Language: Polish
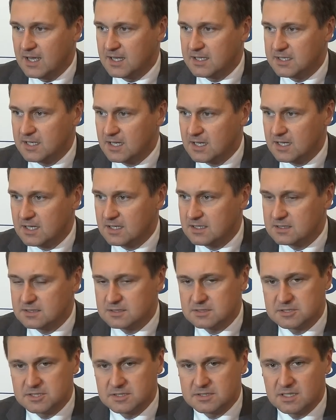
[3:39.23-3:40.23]
ja
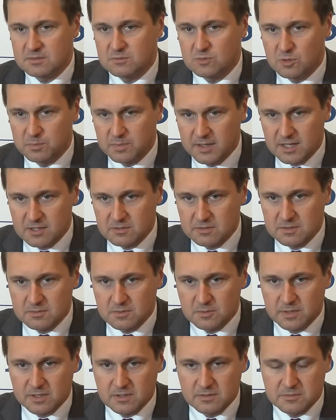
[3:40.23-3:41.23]
się temu oparłem,
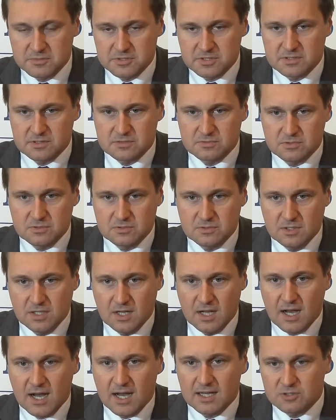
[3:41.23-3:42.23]
oparłem się złu,
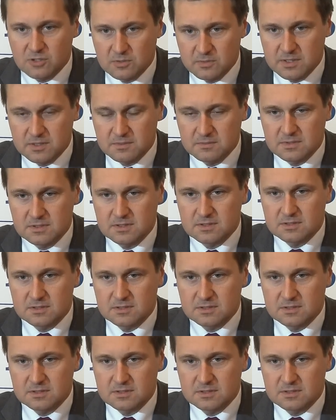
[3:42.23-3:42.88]
a dobrem